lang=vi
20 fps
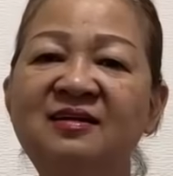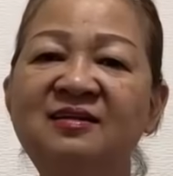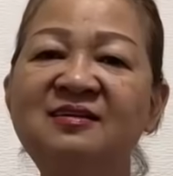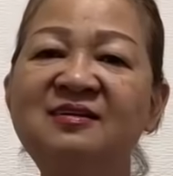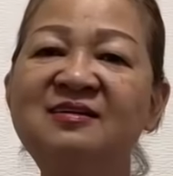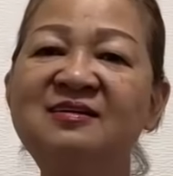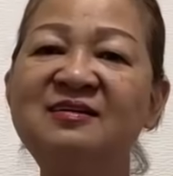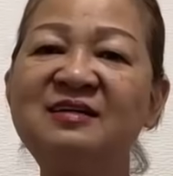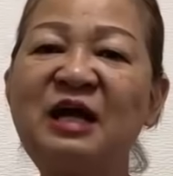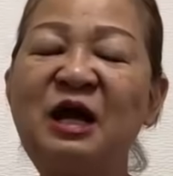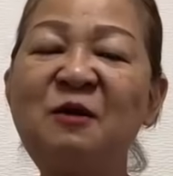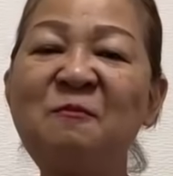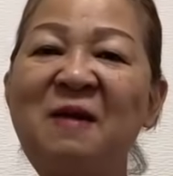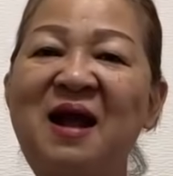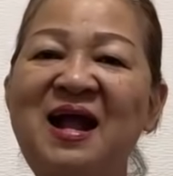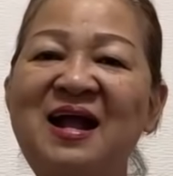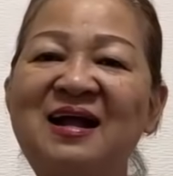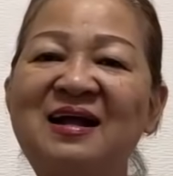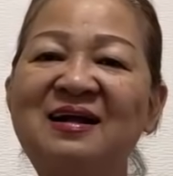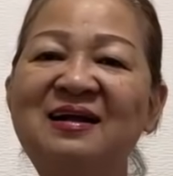Kính thưa các
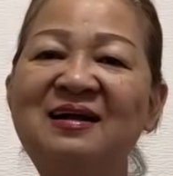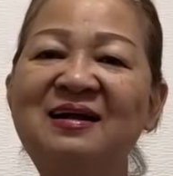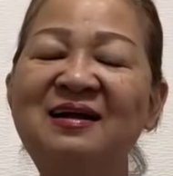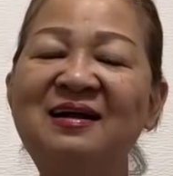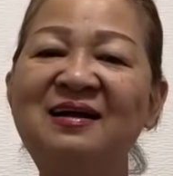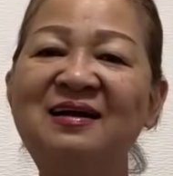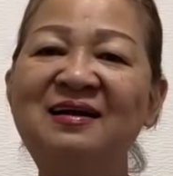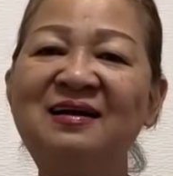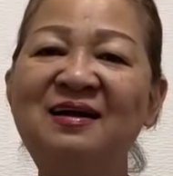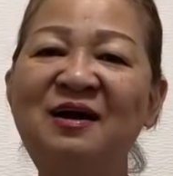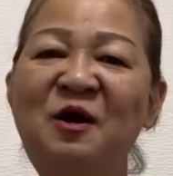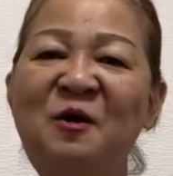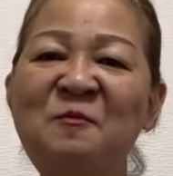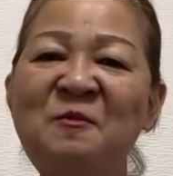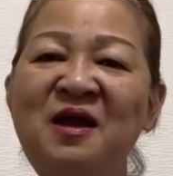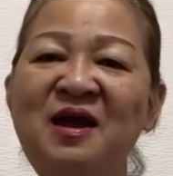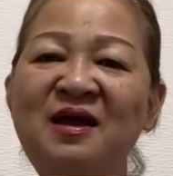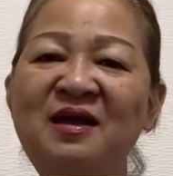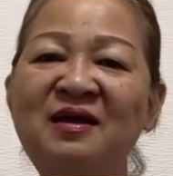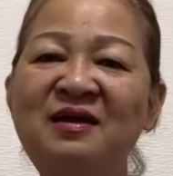bạn, hôm
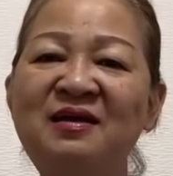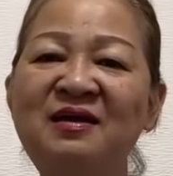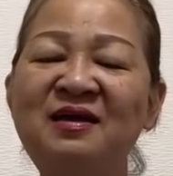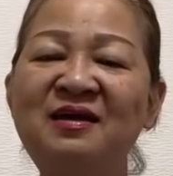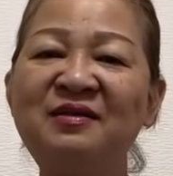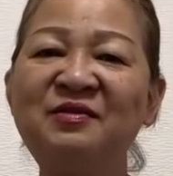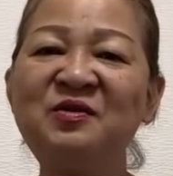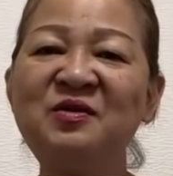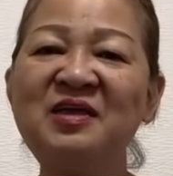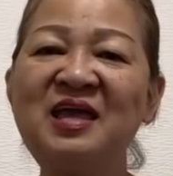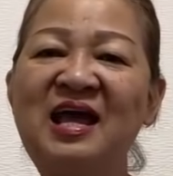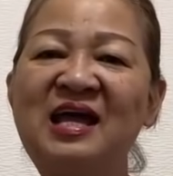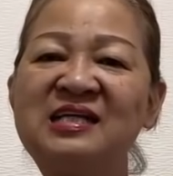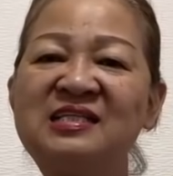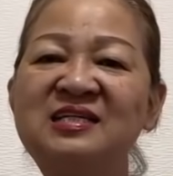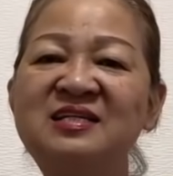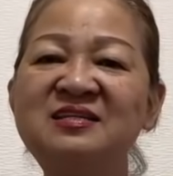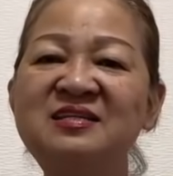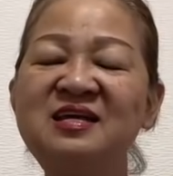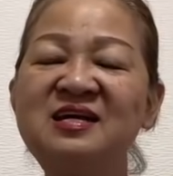nay à, Tuyết Dạ
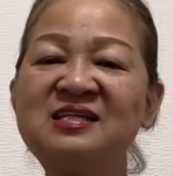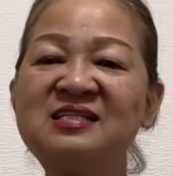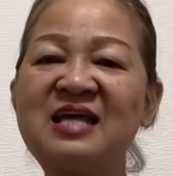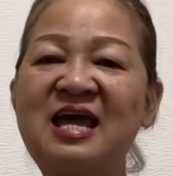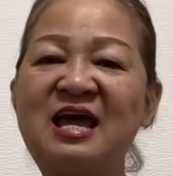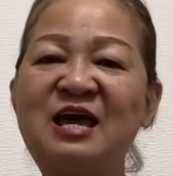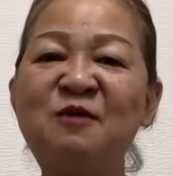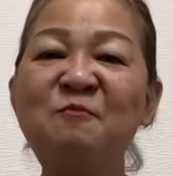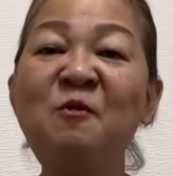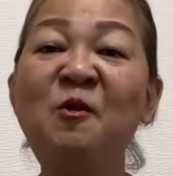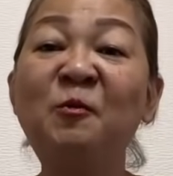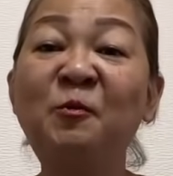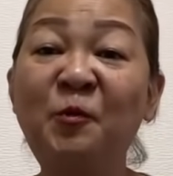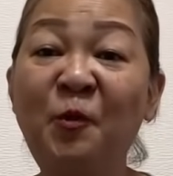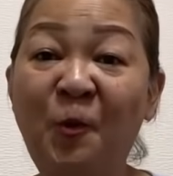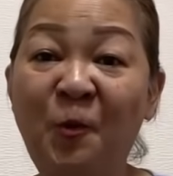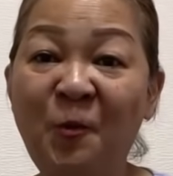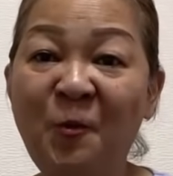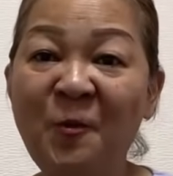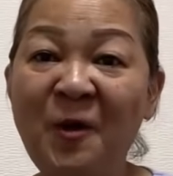xin chia sẻ một
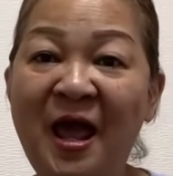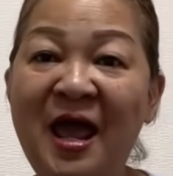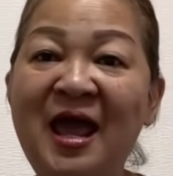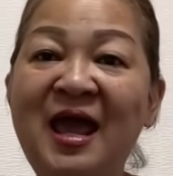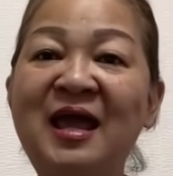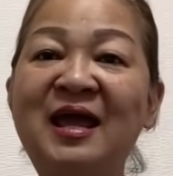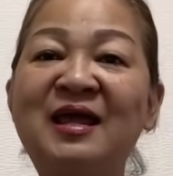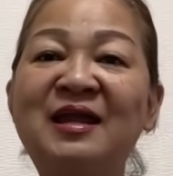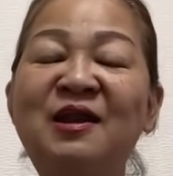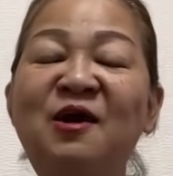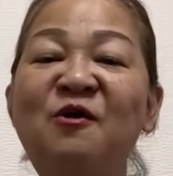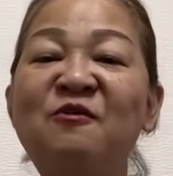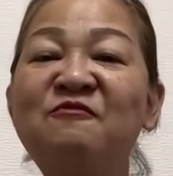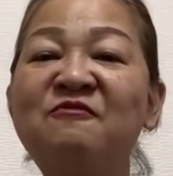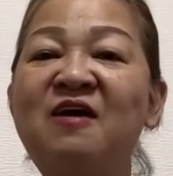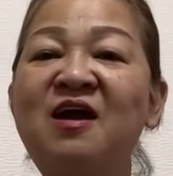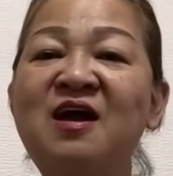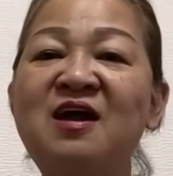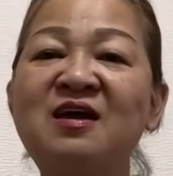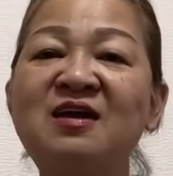chủ đề nói
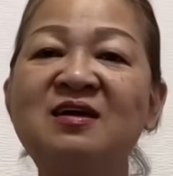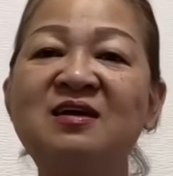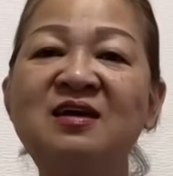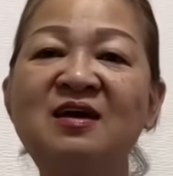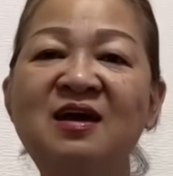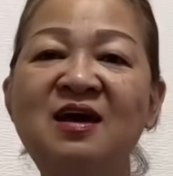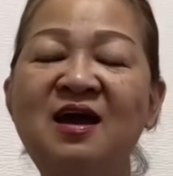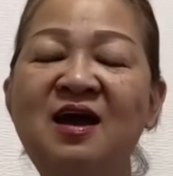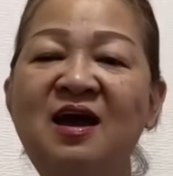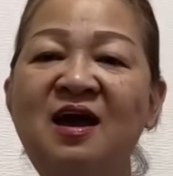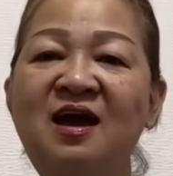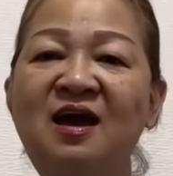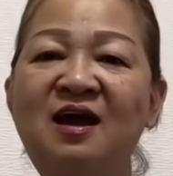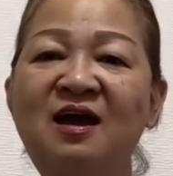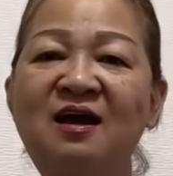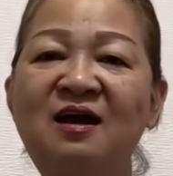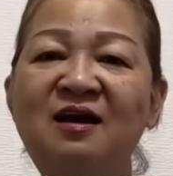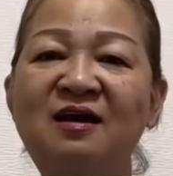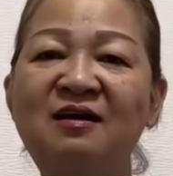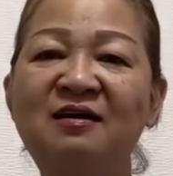về
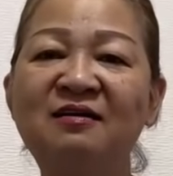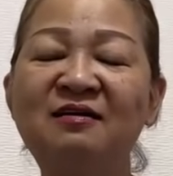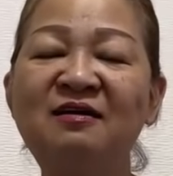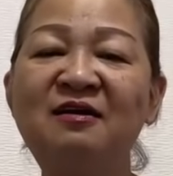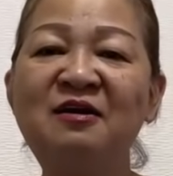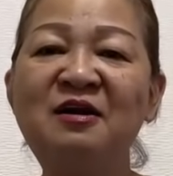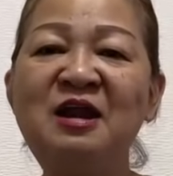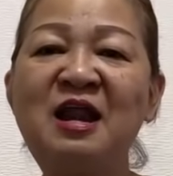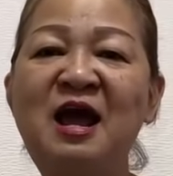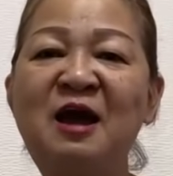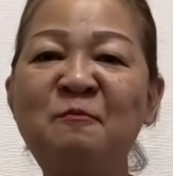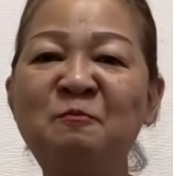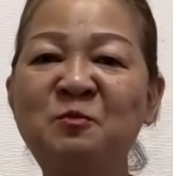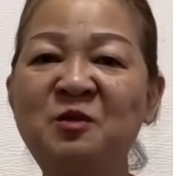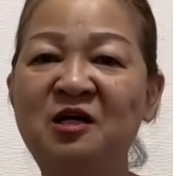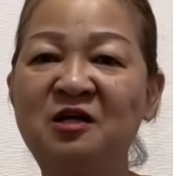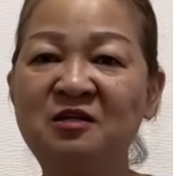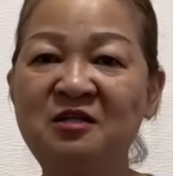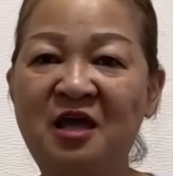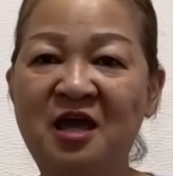à, người làm
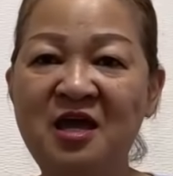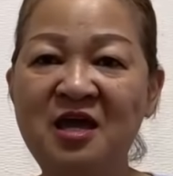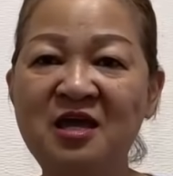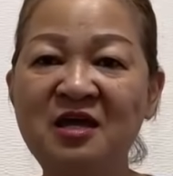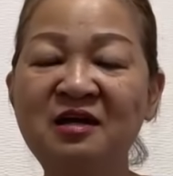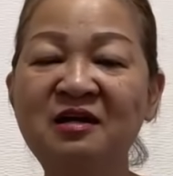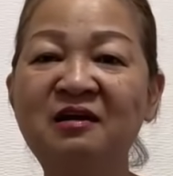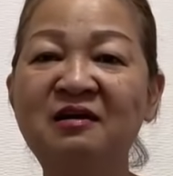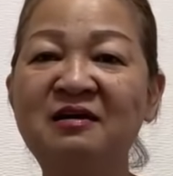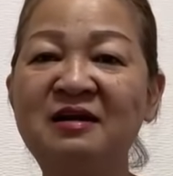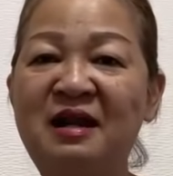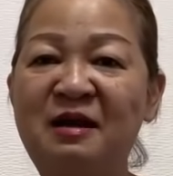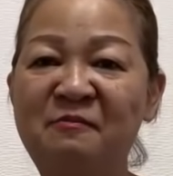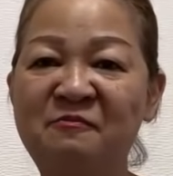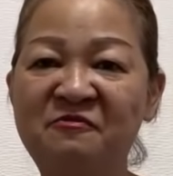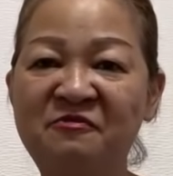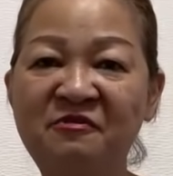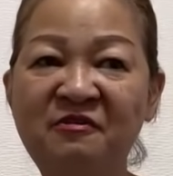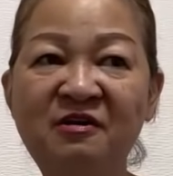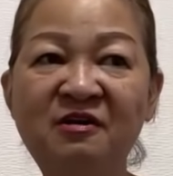từ thiện, người
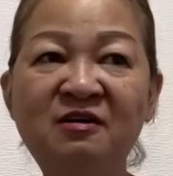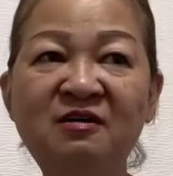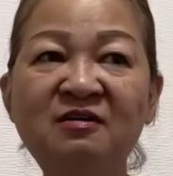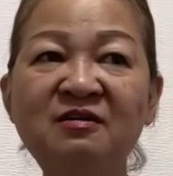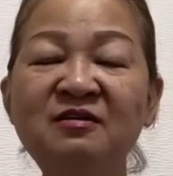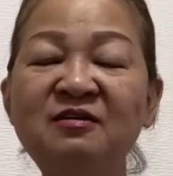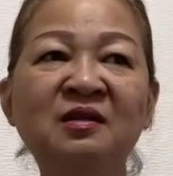làm phước.